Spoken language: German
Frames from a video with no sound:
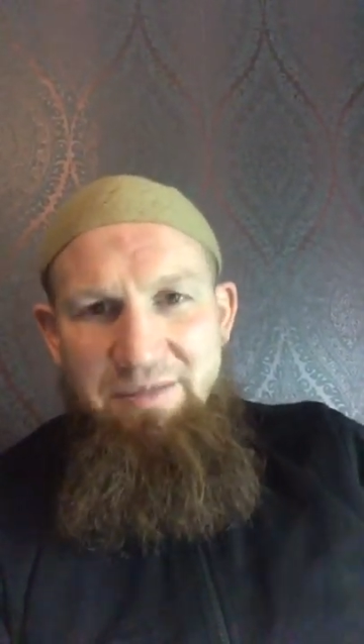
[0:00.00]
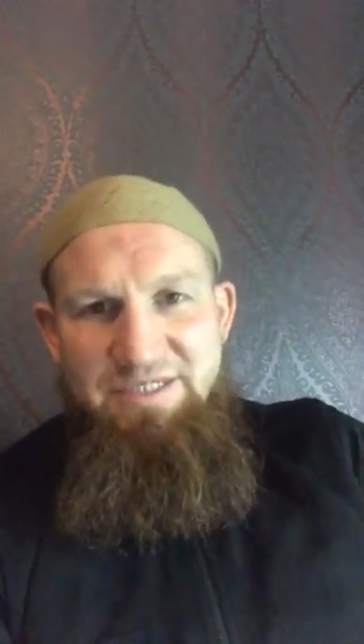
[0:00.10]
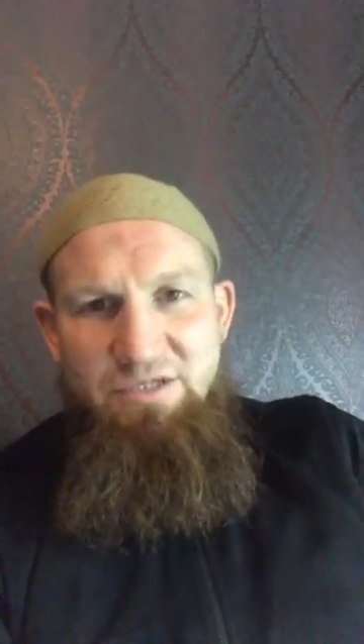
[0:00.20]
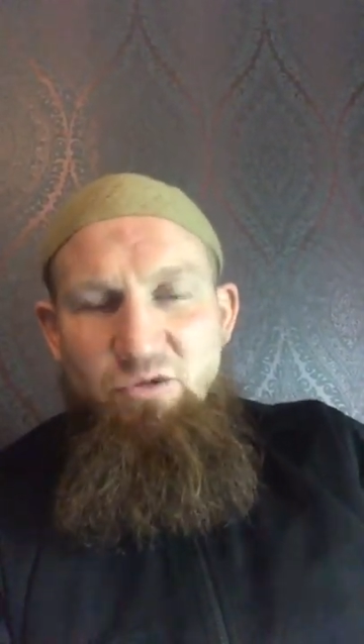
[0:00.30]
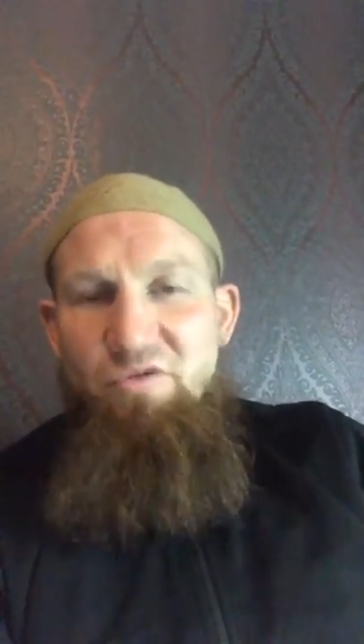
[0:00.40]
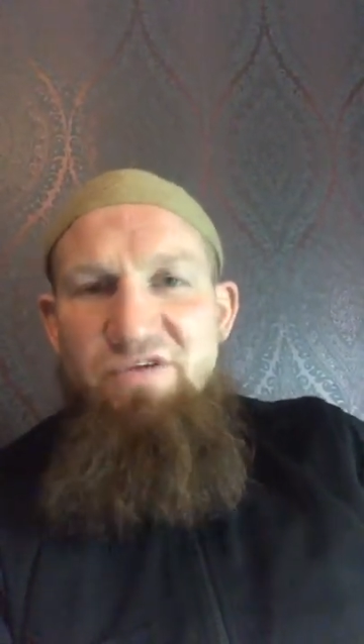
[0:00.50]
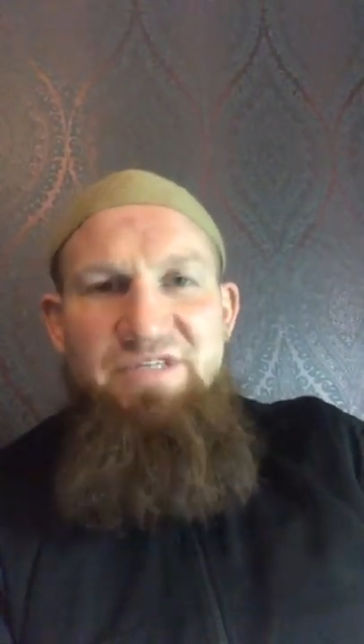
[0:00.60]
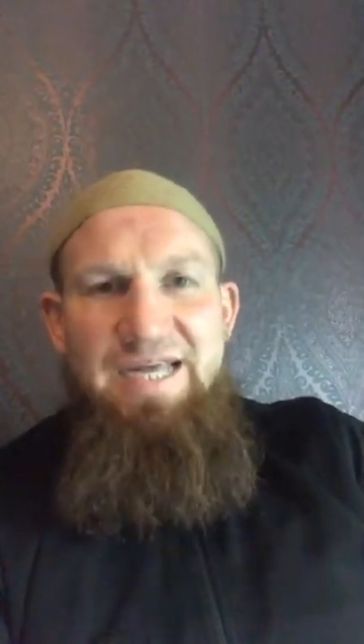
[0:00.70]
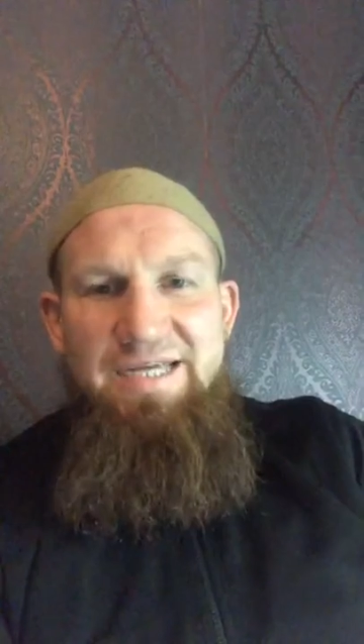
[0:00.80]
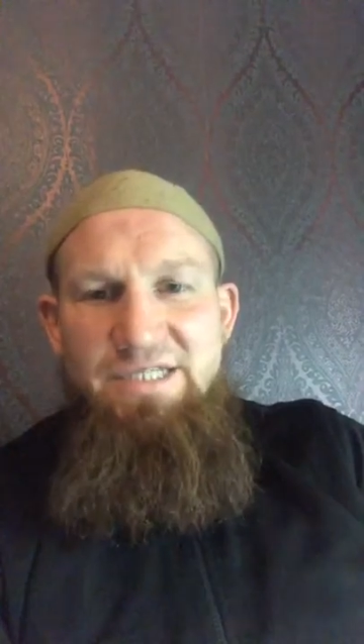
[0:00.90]
machst die Tür auf, da
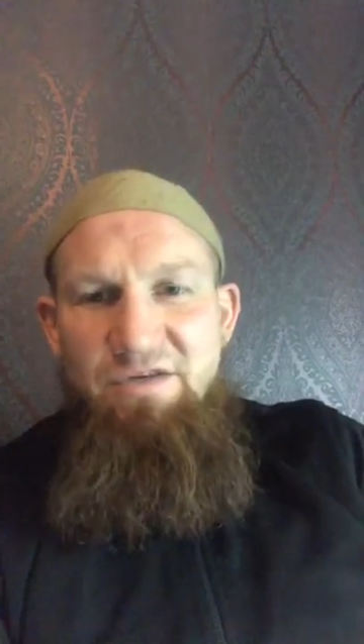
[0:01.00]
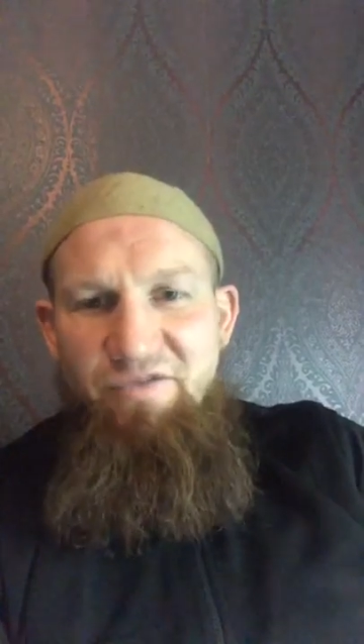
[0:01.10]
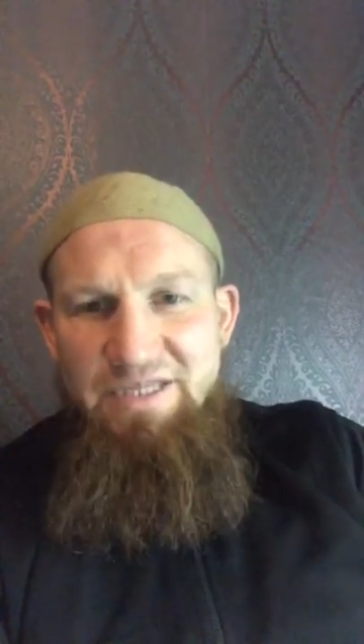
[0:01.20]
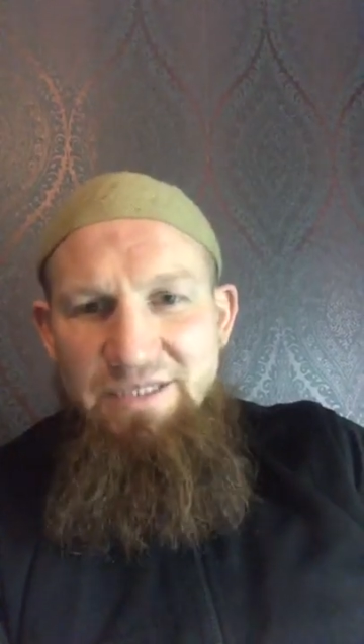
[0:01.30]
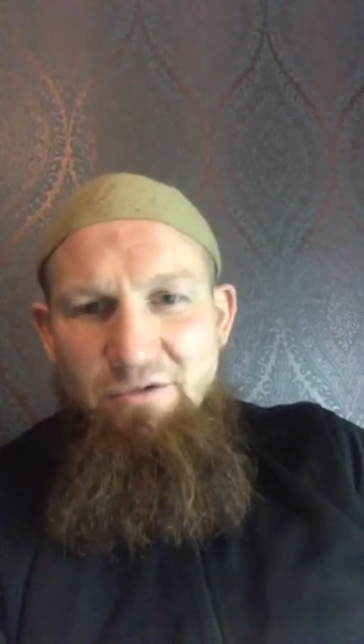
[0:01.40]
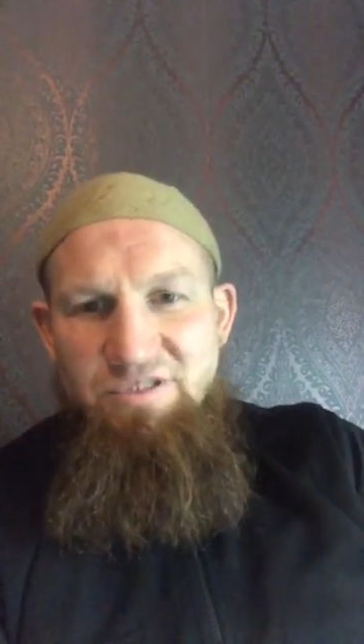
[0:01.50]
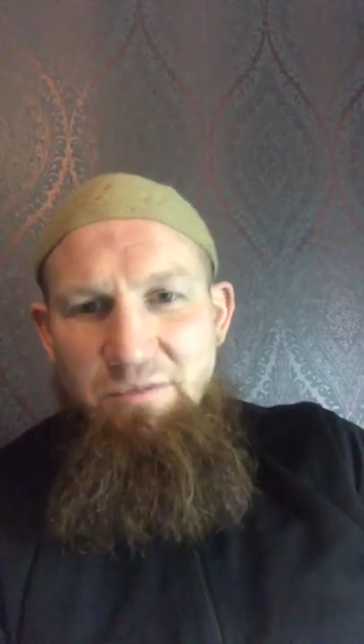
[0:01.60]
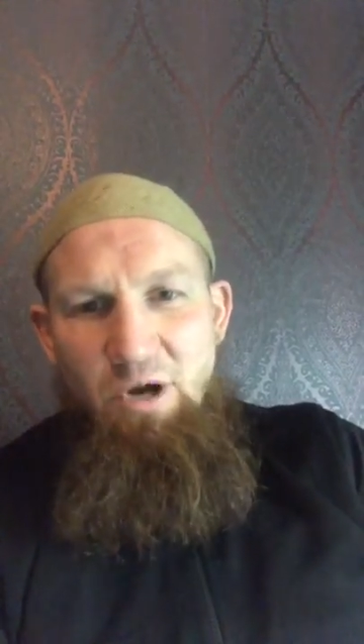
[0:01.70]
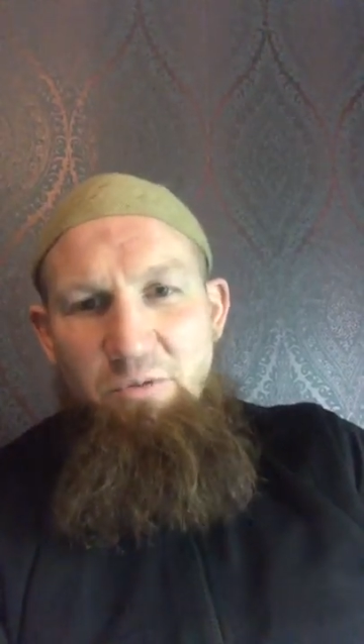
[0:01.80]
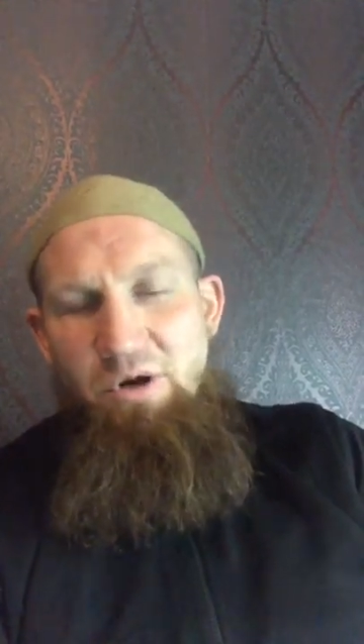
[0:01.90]
wird da kein Elefant aus
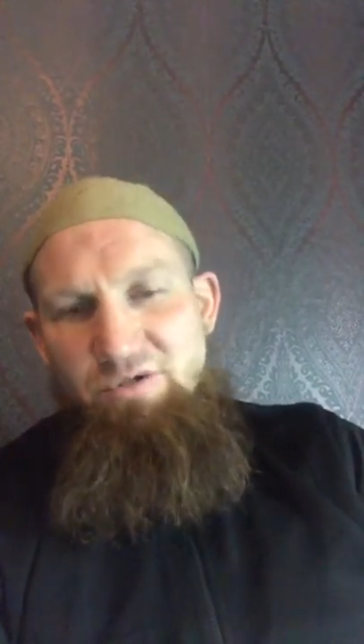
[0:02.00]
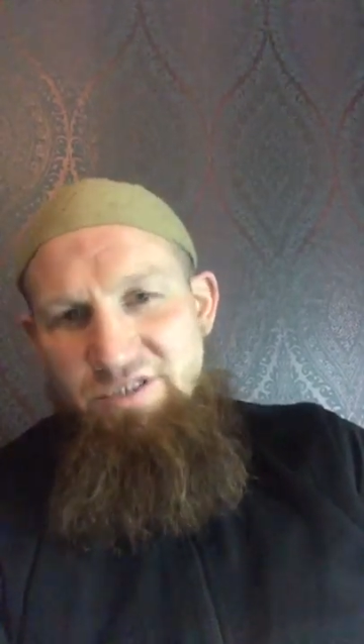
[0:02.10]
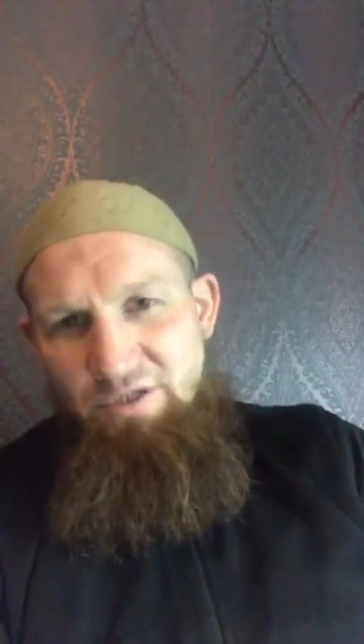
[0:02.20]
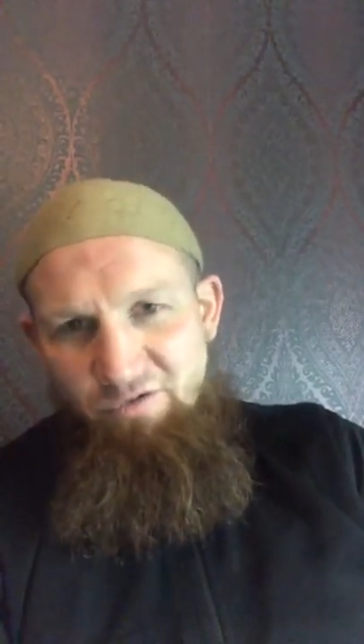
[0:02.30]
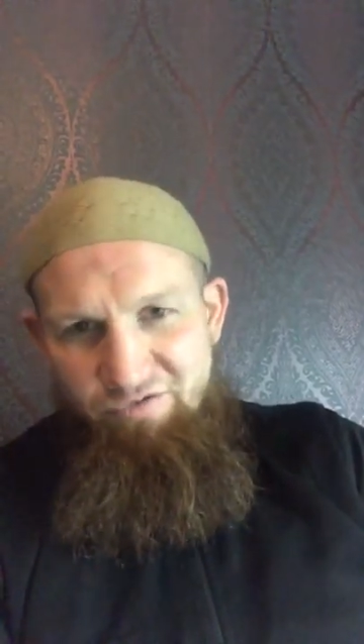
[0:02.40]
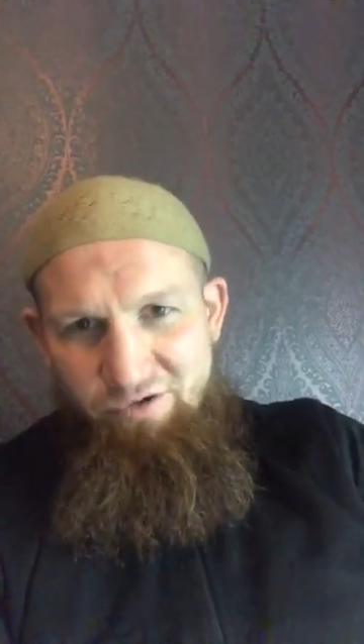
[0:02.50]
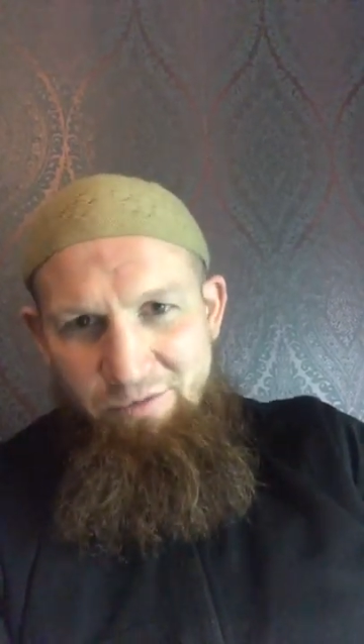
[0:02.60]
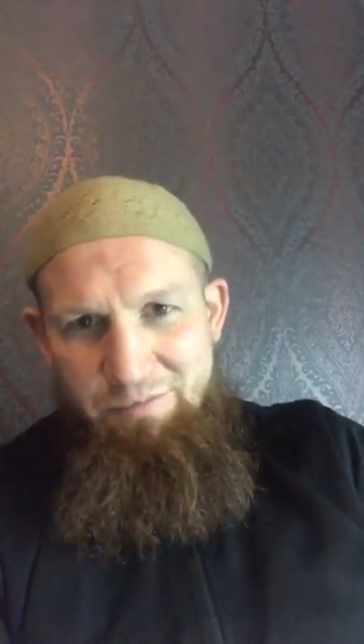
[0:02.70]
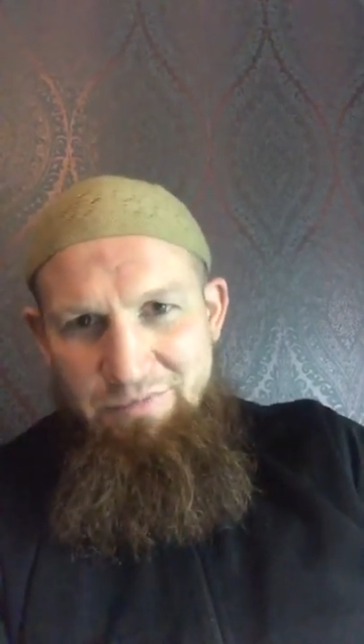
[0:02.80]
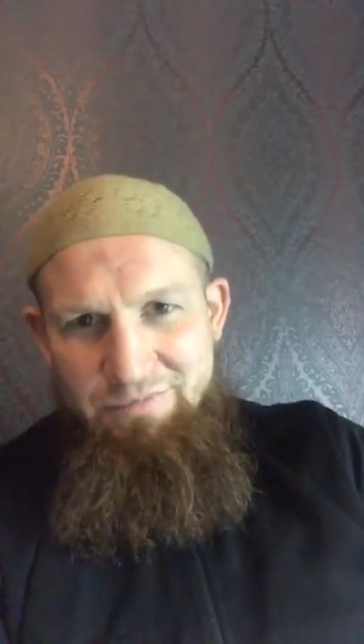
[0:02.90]
dem Raum rausgelaufen kommen.